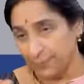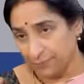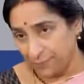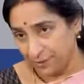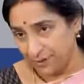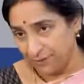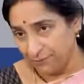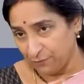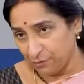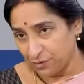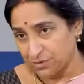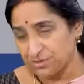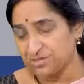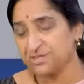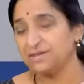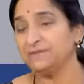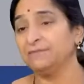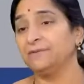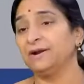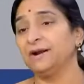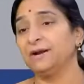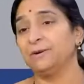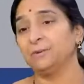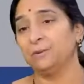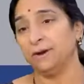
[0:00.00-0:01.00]
ఇప్పుడు ఇవి వచ్చిన
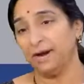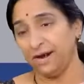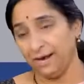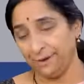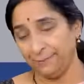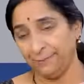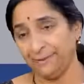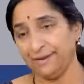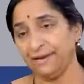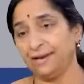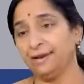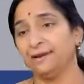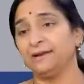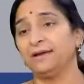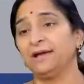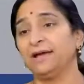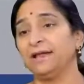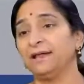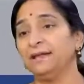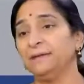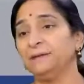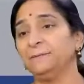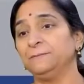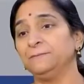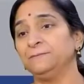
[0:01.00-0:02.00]
వాళ్ళు ఆడపిల్లలు
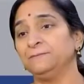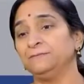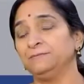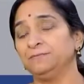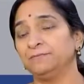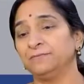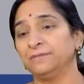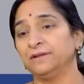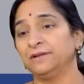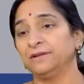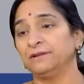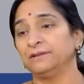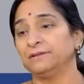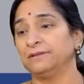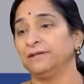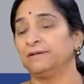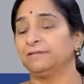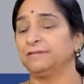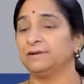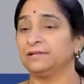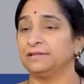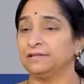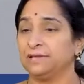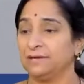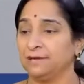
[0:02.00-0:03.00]
కానీ
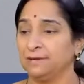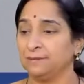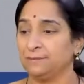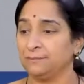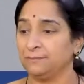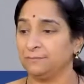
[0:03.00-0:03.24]
తర్వాత